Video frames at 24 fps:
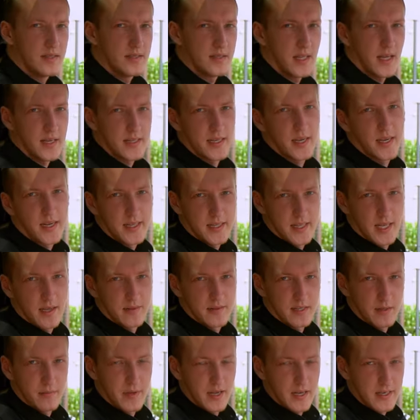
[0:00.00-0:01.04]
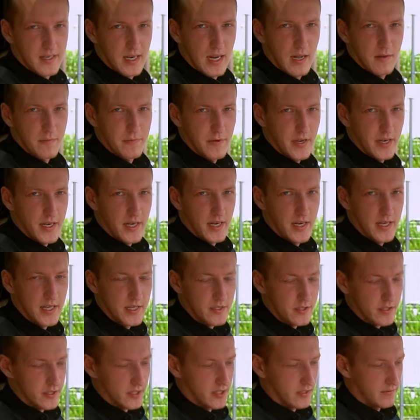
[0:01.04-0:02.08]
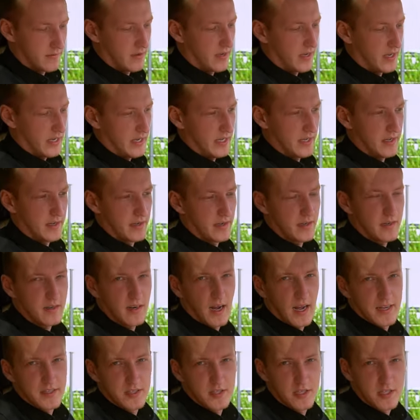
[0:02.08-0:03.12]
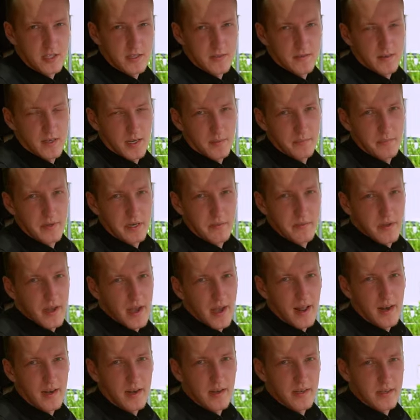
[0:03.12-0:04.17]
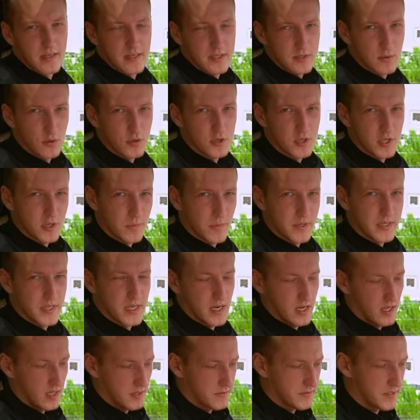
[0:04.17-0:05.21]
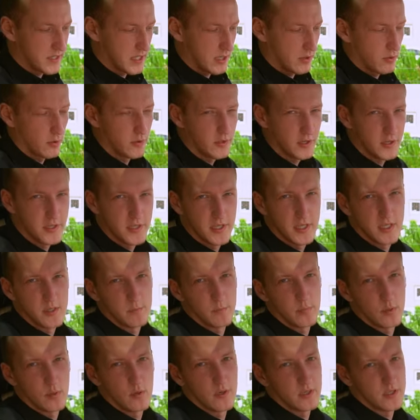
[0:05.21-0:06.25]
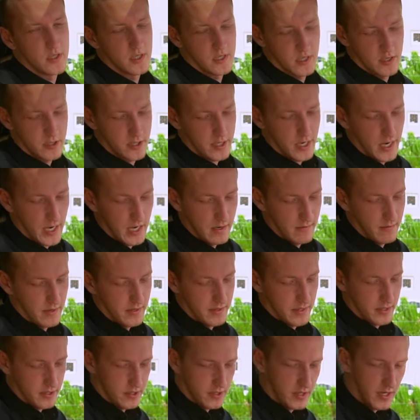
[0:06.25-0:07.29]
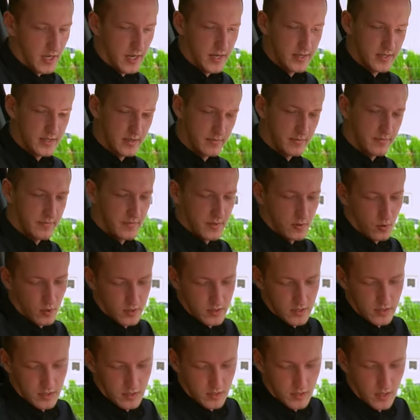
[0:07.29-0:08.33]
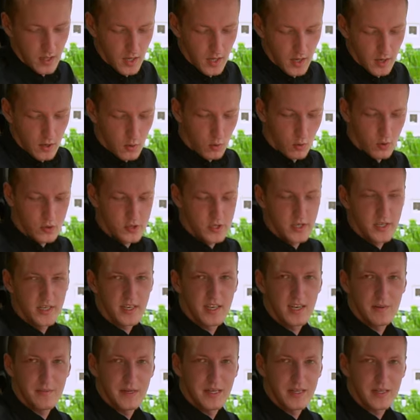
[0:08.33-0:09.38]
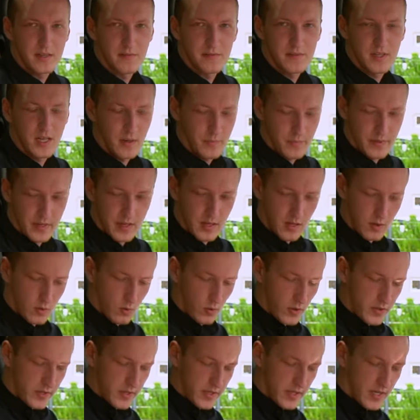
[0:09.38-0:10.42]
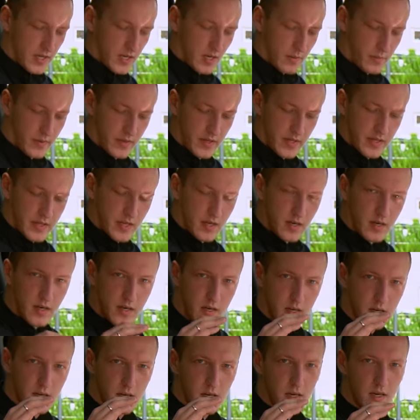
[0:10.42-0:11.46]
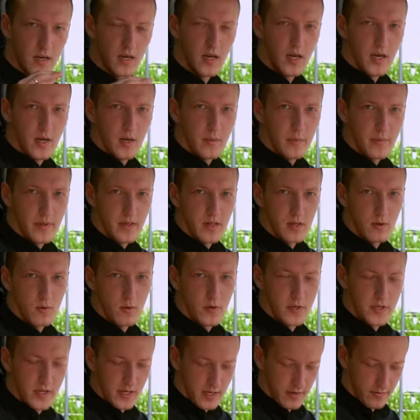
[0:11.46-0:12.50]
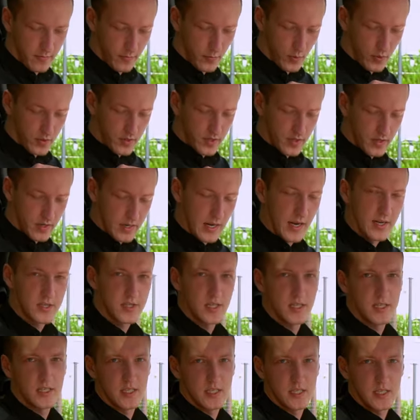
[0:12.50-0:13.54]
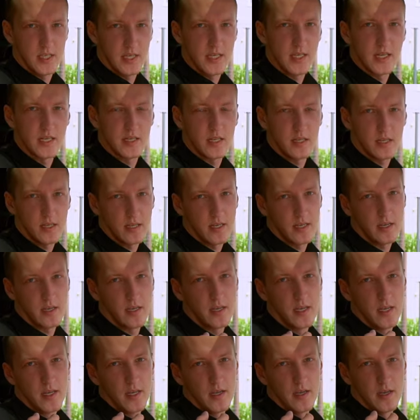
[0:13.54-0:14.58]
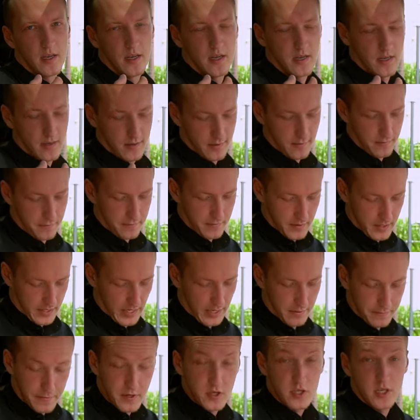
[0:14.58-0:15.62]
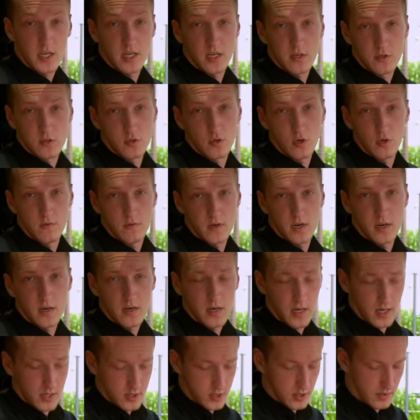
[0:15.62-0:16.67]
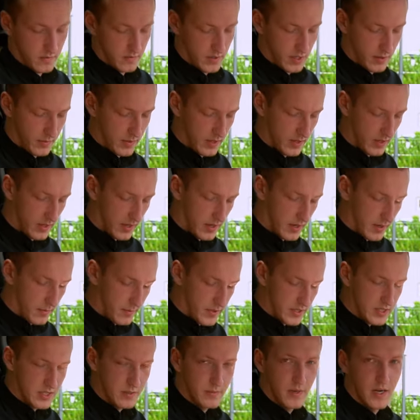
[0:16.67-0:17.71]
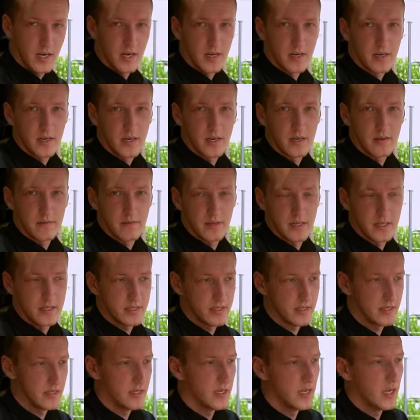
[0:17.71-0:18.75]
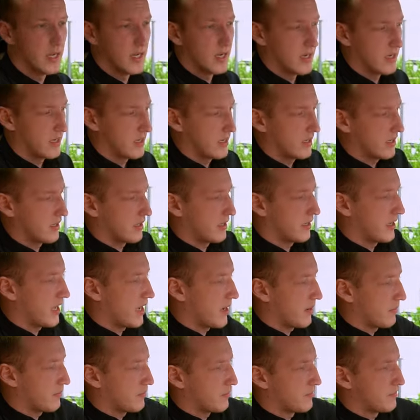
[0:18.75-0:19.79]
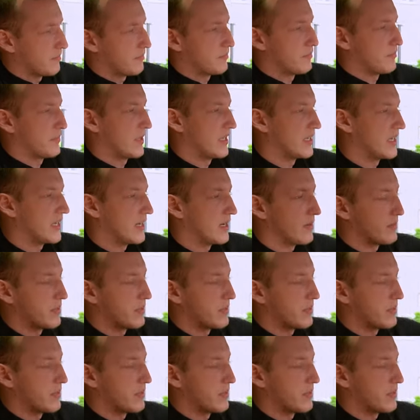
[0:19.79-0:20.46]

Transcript: так как это автобиография, количество и качество премиальных роскошных материалов в салоне здесь просто зашкаливает. Начинается от э, кожаных элементов на подлокотнике, дополнительных э, подлокотников под э, каждое сиденье. Это такая, такая фишка Range Rover, каждого именно максимальных их версий. На панели